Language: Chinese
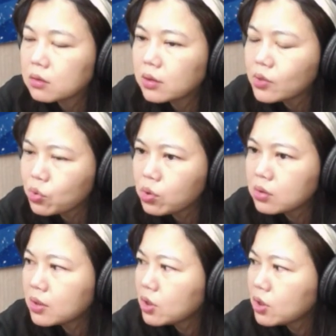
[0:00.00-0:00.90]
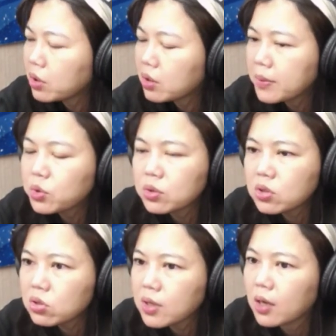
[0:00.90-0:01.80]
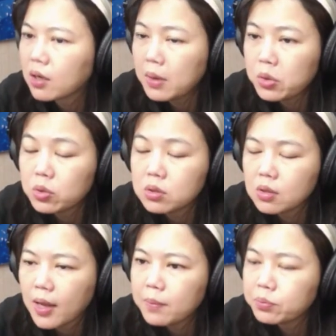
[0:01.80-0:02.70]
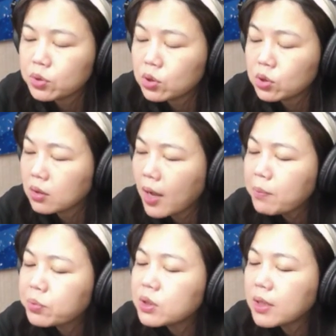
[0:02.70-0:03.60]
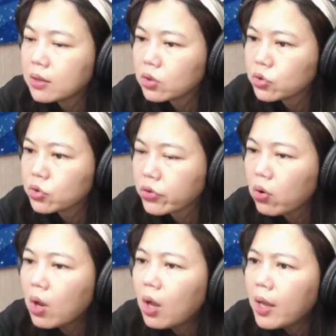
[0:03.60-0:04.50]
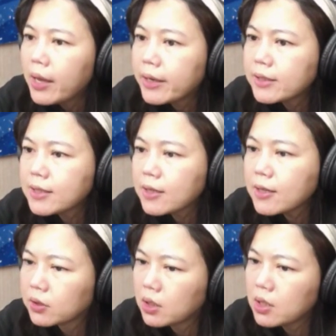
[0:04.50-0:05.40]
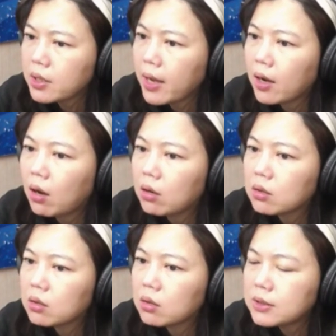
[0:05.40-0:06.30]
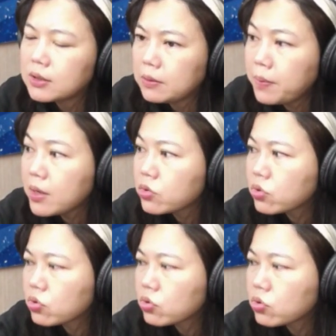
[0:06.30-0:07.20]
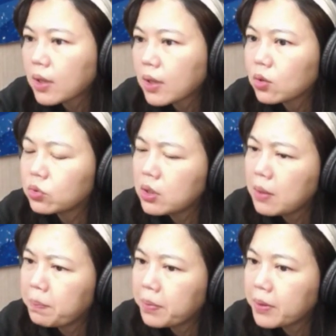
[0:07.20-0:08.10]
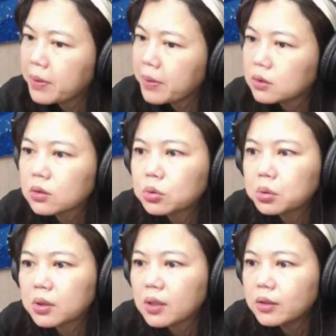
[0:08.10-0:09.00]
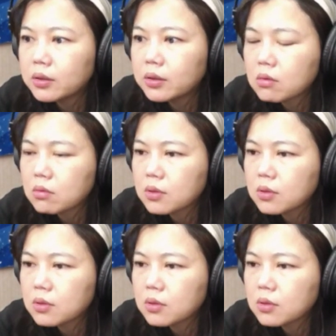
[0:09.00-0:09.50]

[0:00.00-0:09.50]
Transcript: 人家说经济学里面说，市场里面有一只看不见看不见的手。你政府的力量，哈，你即便是中国大陆，你也不可能去跟